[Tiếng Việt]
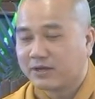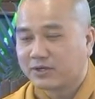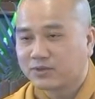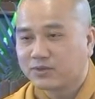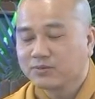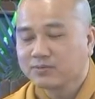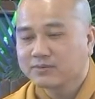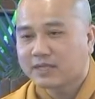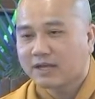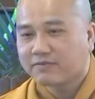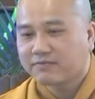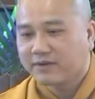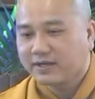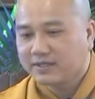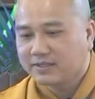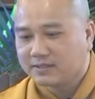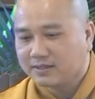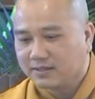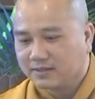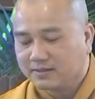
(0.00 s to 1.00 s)
mà chúng ta
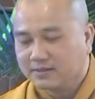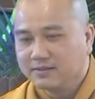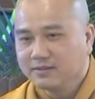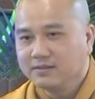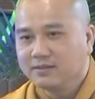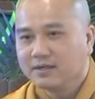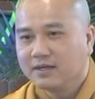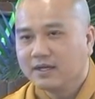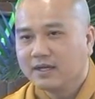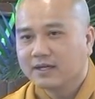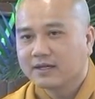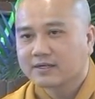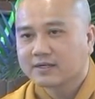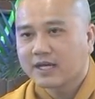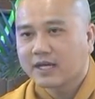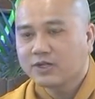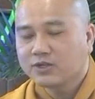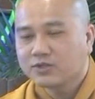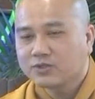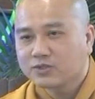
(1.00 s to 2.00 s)
phải giữ
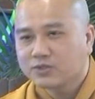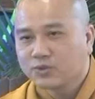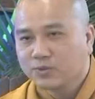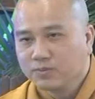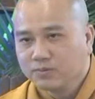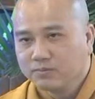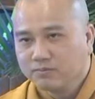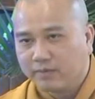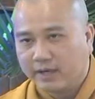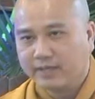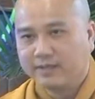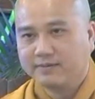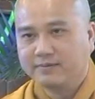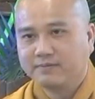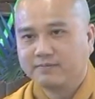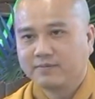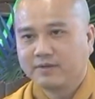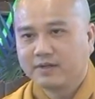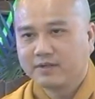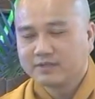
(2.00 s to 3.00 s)
cái trung
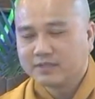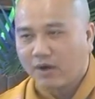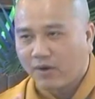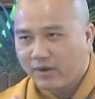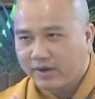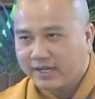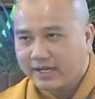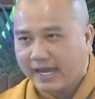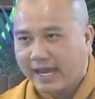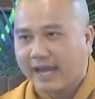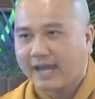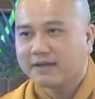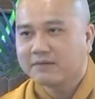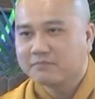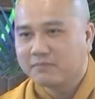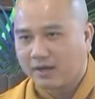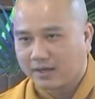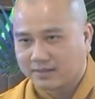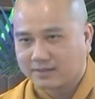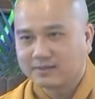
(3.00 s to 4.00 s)
bình, đói
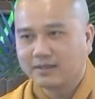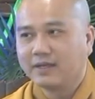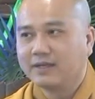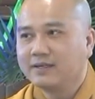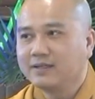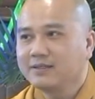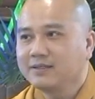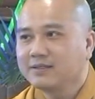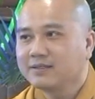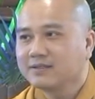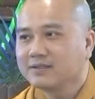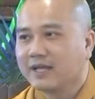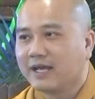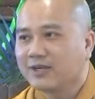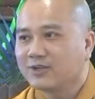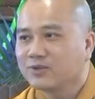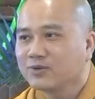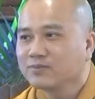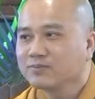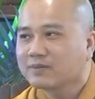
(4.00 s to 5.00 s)
ăn mệt nghỉ
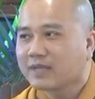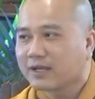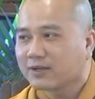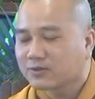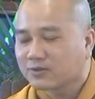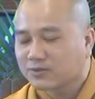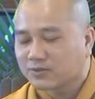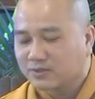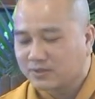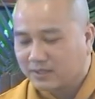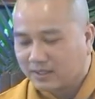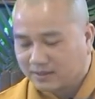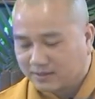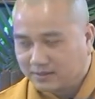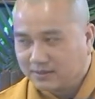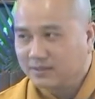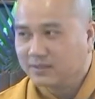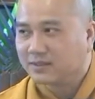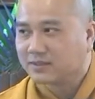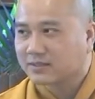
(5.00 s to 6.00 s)
để chúng ta
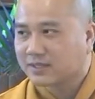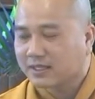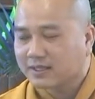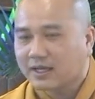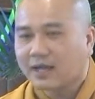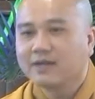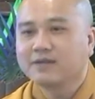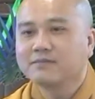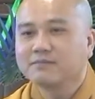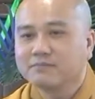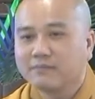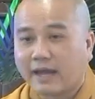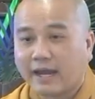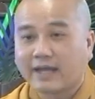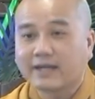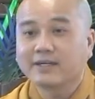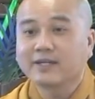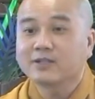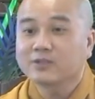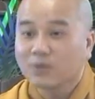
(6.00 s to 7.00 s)
giữ được cái thân
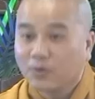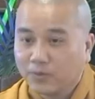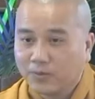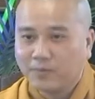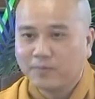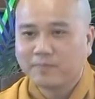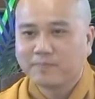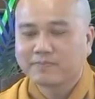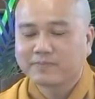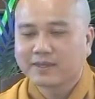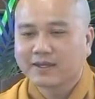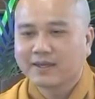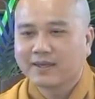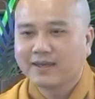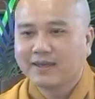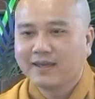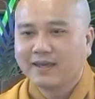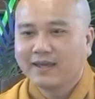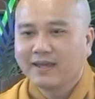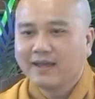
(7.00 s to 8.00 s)
mạng để tu.
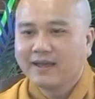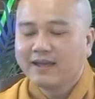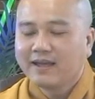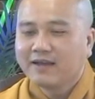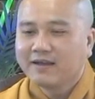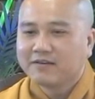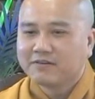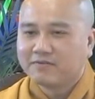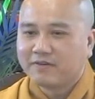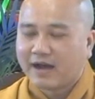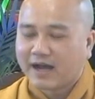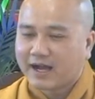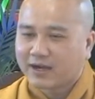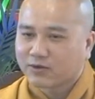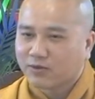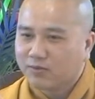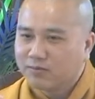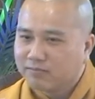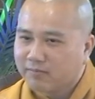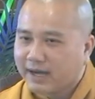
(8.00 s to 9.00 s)

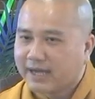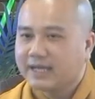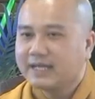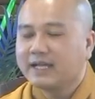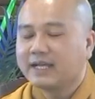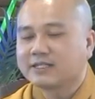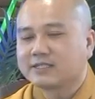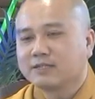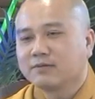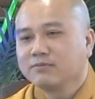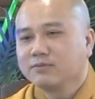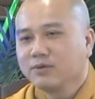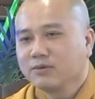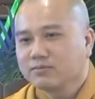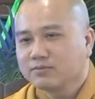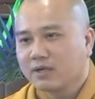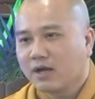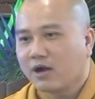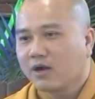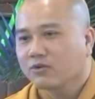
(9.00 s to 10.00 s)
Và cũng may là trong
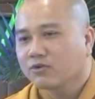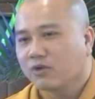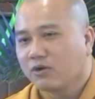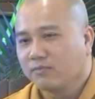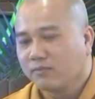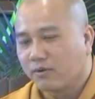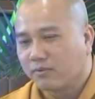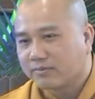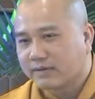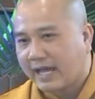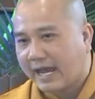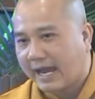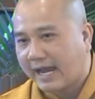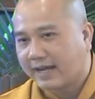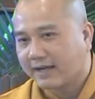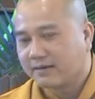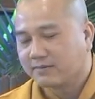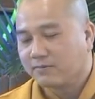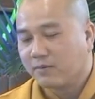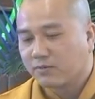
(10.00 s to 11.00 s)
lúc đó có một
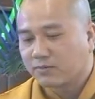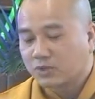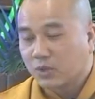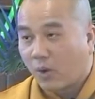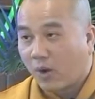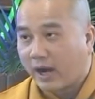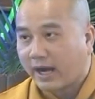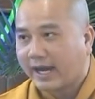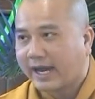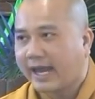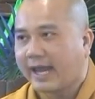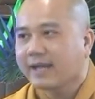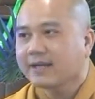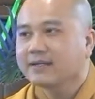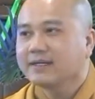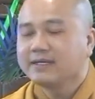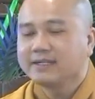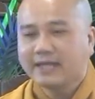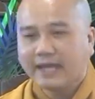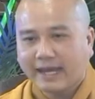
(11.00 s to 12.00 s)
đàn, một đoàn
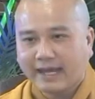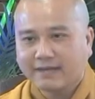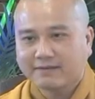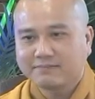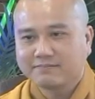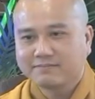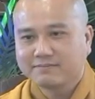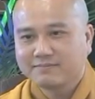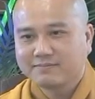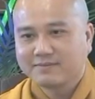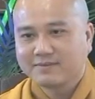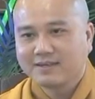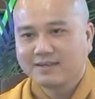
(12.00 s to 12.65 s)
hát đi ngang,